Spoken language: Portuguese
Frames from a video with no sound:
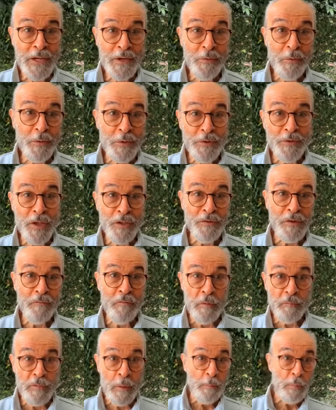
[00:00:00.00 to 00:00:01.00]
quando diz assim:
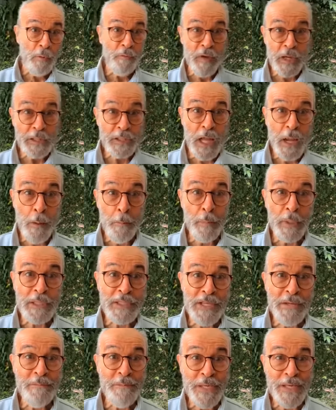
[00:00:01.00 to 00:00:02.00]
vamos aproveitar a
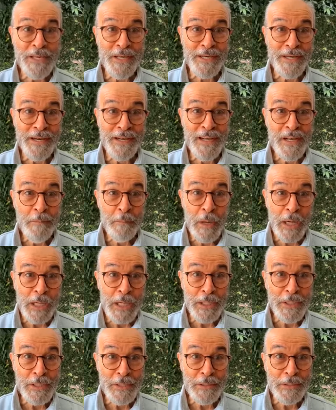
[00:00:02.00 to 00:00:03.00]
pandemia
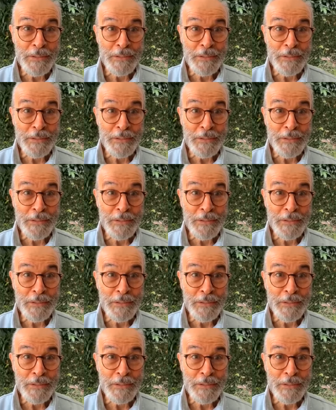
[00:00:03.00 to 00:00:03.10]
para eh,